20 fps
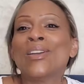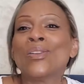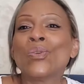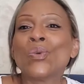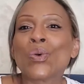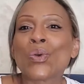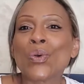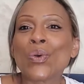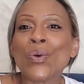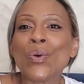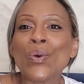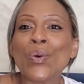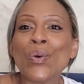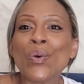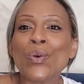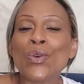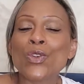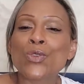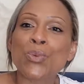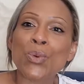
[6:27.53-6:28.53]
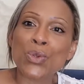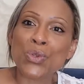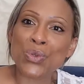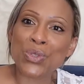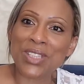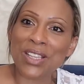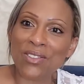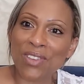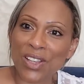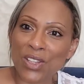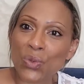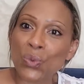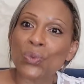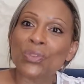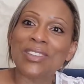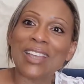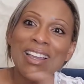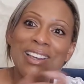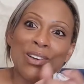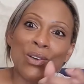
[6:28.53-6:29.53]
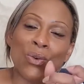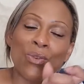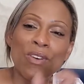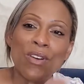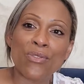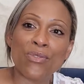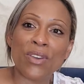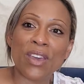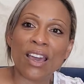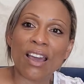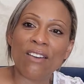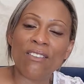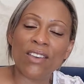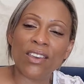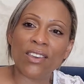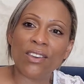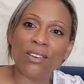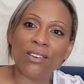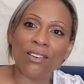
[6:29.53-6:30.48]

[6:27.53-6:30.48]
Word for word: Donc, euh, je pense que cette version de tag qu'on va faire avec,